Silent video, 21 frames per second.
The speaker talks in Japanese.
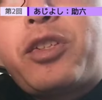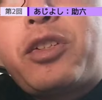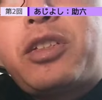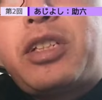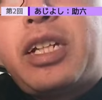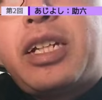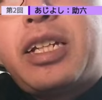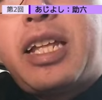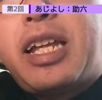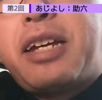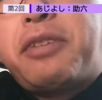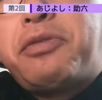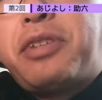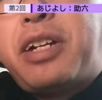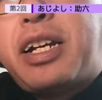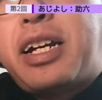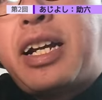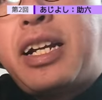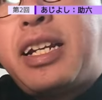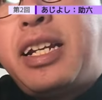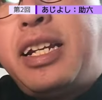あそうしたら天ぷ
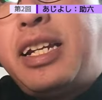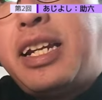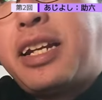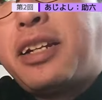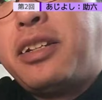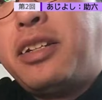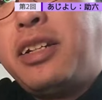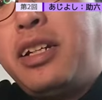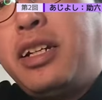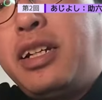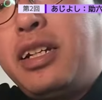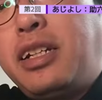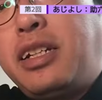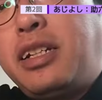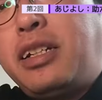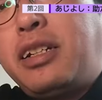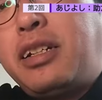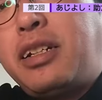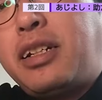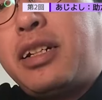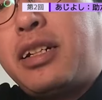らがりになる、
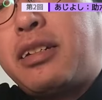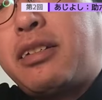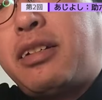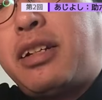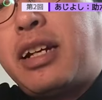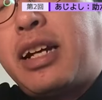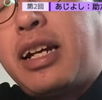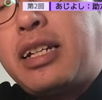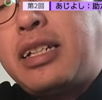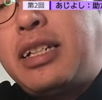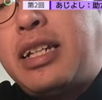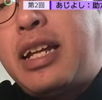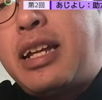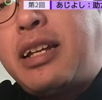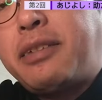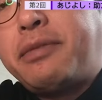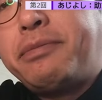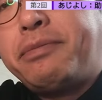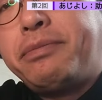えー、こんな感じね